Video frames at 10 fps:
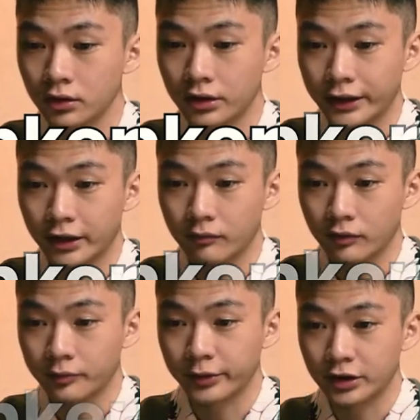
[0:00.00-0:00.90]
dia game
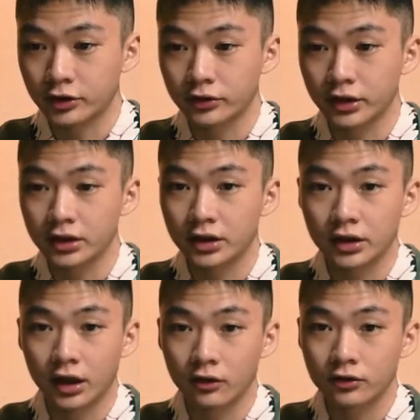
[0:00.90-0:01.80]
FPS juga
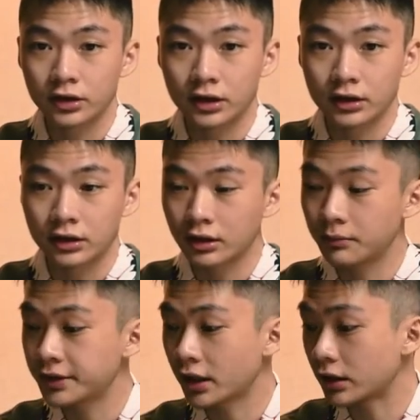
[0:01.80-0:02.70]
jadi harusnya kita
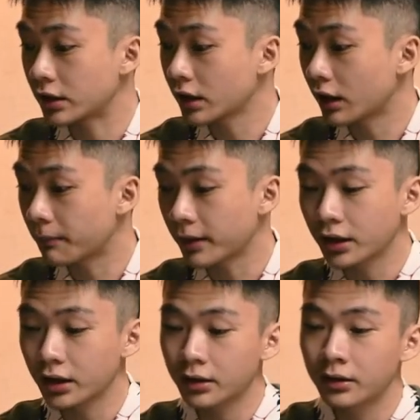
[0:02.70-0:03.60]
bisa lihat
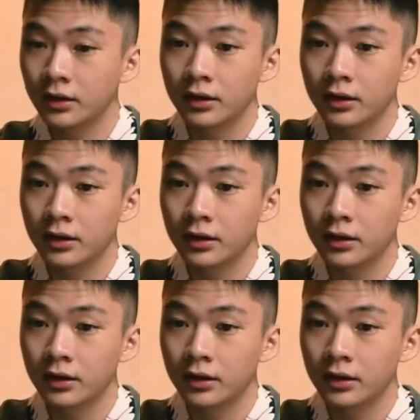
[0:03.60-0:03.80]
apakah